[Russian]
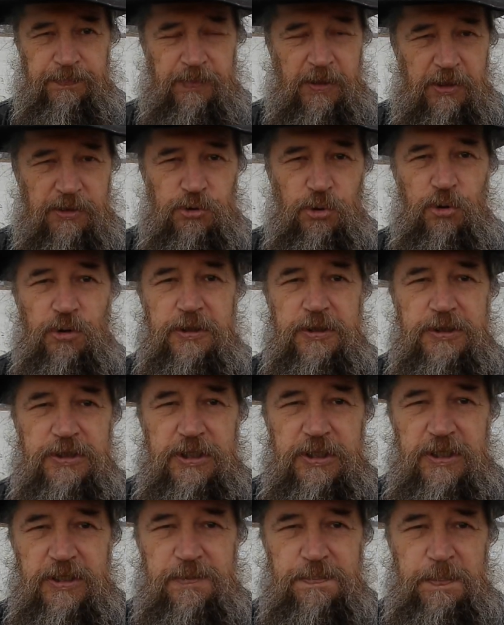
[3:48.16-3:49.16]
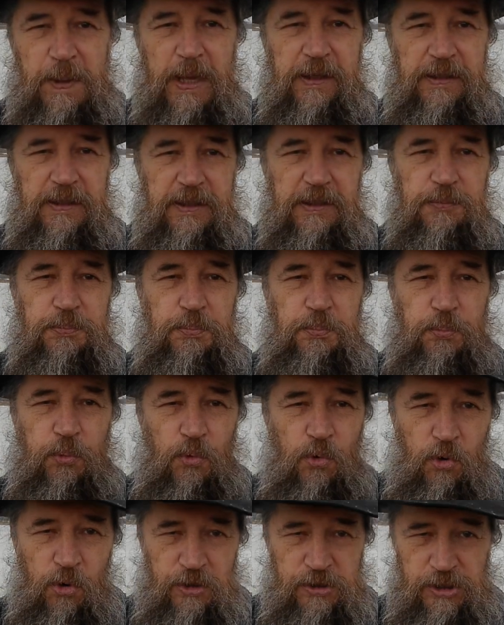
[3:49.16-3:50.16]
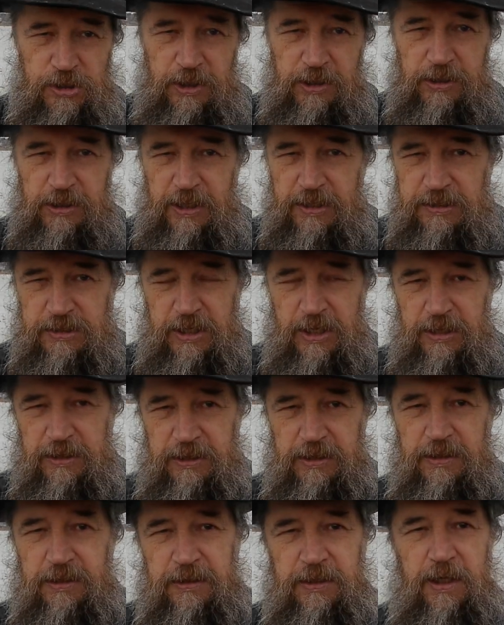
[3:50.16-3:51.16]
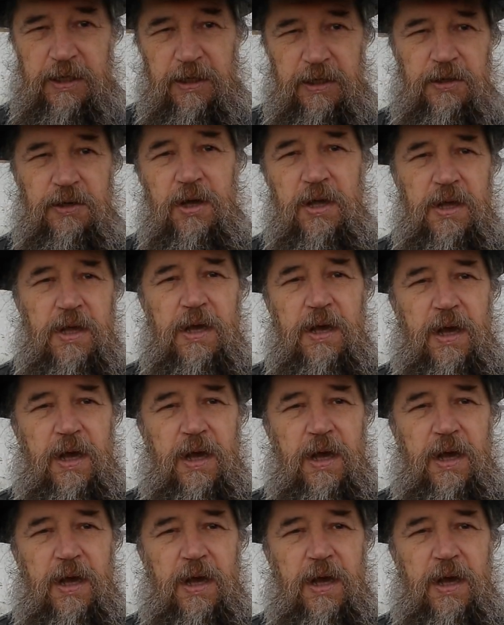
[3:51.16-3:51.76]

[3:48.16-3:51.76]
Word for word: и только через 5 лет после окончания алког...